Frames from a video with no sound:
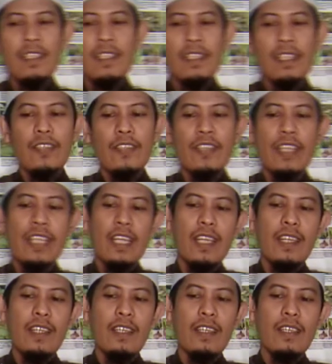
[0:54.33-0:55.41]
isinya
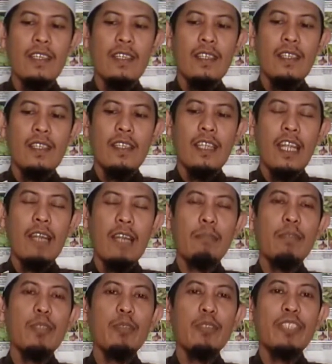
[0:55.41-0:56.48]
dalam
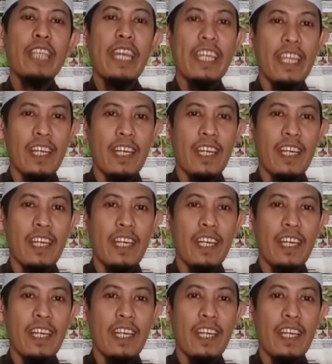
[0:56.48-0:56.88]
bentuk cair